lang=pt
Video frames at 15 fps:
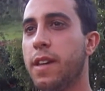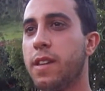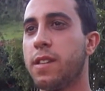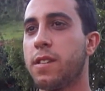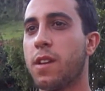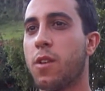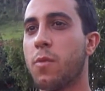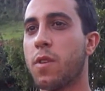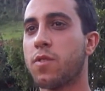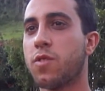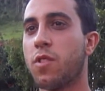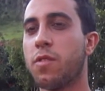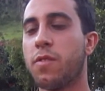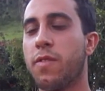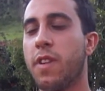Então, o meu
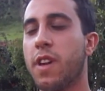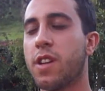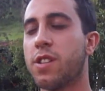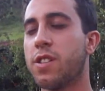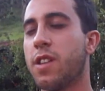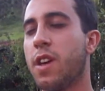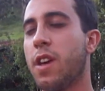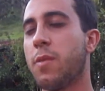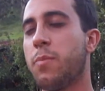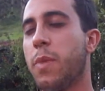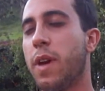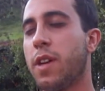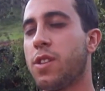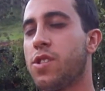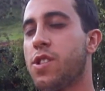sonho verde, de
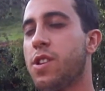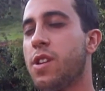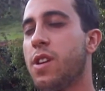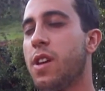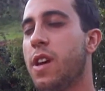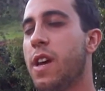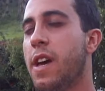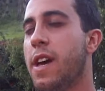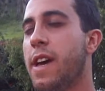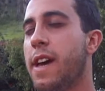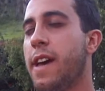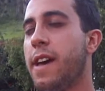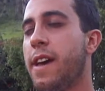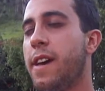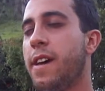repente,
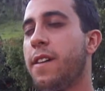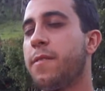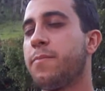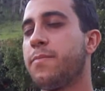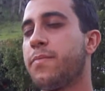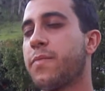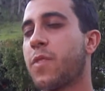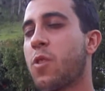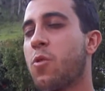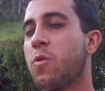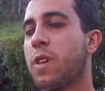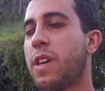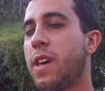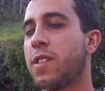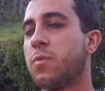é com
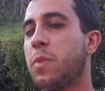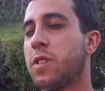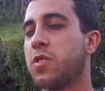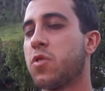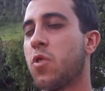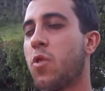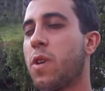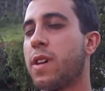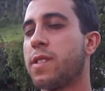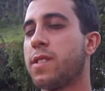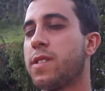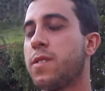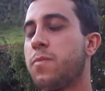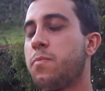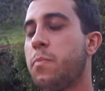que as
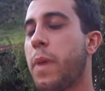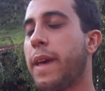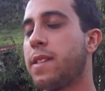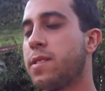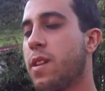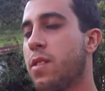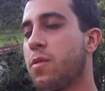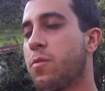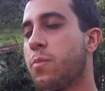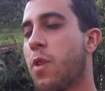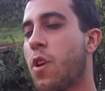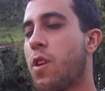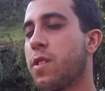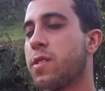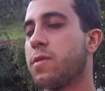pessoas pensem no
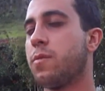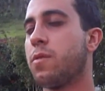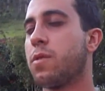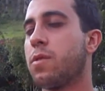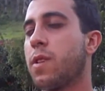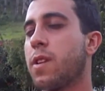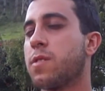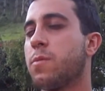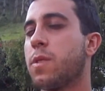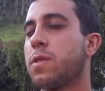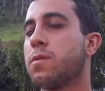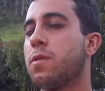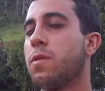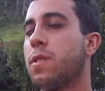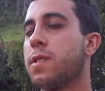próximo, com que as
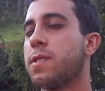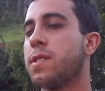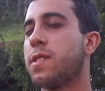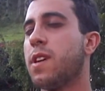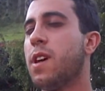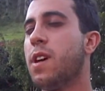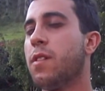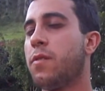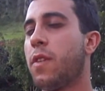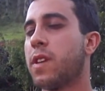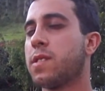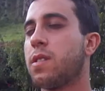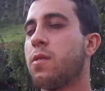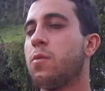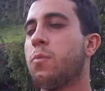pessoas
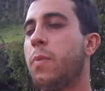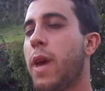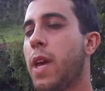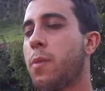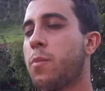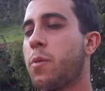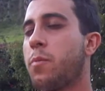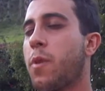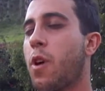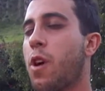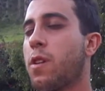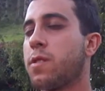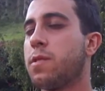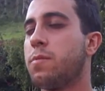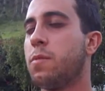façam o bem para o
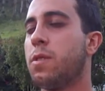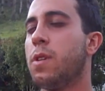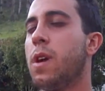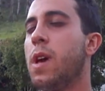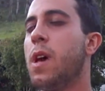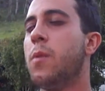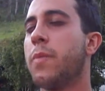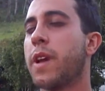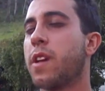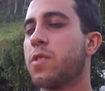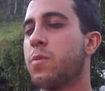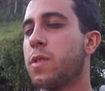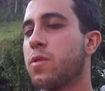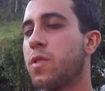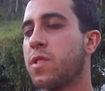próximo, para que as
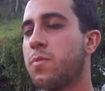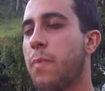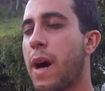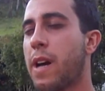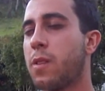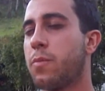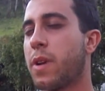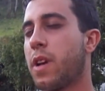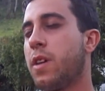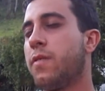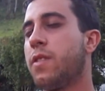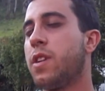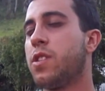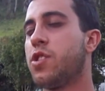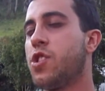pessoas param para
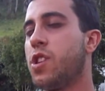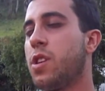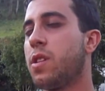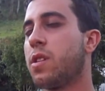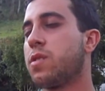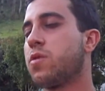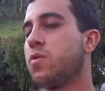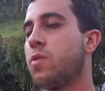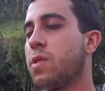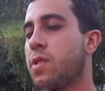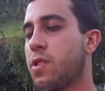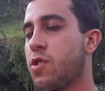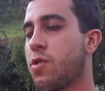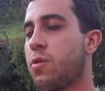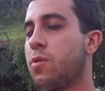refletir nas suas
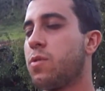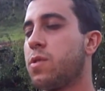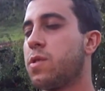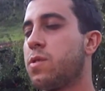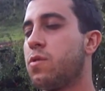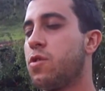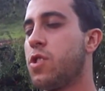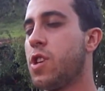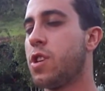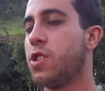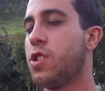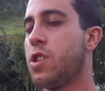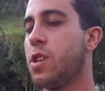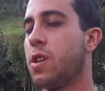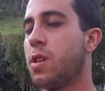atitudes no dia a
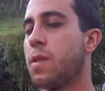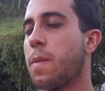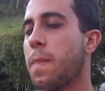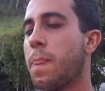dia.